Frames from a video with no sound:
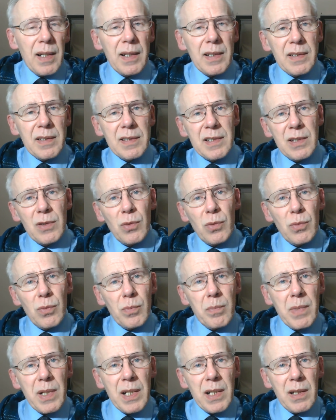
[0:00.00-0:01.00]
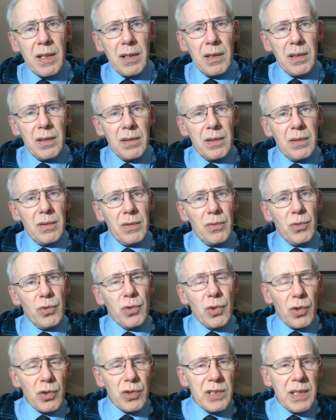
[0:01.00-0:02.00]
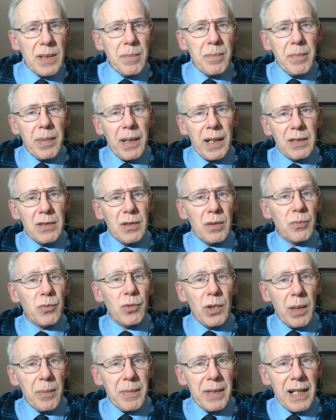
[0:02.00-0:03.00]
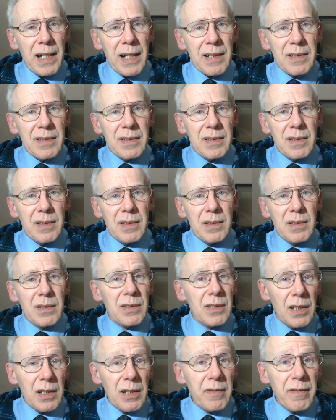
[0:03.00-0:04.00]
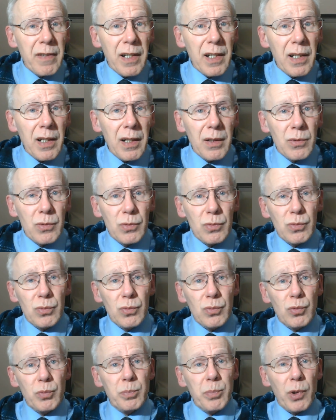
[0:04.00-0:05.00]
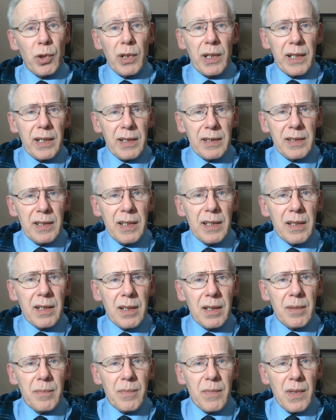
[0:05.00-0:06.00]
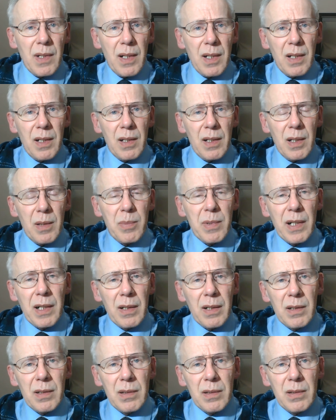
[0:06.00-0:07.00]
Et si on met une enzyme, par exemple de l'amylase salivaire ou pancréatique, eh bien,